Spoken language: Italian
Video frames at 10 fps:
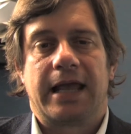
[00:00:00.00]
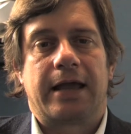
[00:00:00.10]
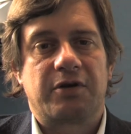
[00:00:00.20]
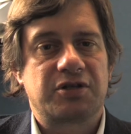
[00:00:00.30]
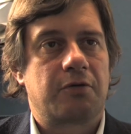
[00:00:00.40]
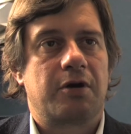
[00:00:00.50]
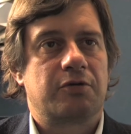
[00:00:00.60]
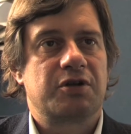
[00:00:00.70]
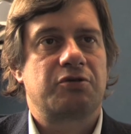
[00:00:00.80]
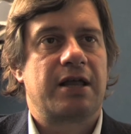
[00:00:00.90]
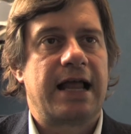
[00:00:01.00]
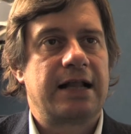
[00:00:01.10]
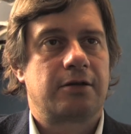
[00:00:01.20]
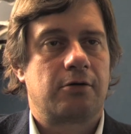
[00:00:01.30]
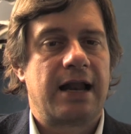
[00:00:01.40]
questo è, è
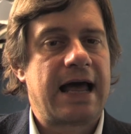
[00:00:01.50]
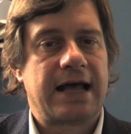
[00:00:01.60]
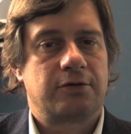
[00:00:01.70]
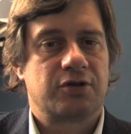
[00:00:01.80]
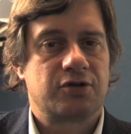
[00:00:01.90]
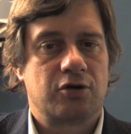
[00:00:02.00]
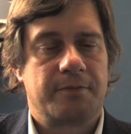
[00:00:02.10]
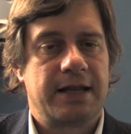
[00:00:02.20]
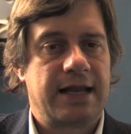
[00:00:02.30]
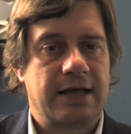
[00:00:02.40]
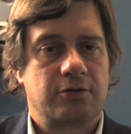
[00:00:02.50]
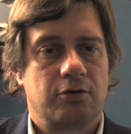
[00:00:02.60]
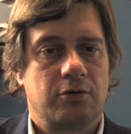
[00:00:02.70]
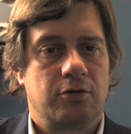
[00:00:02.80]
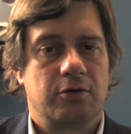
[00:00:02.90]
l'altro lato, insomma, il
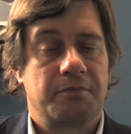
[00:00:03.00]
lato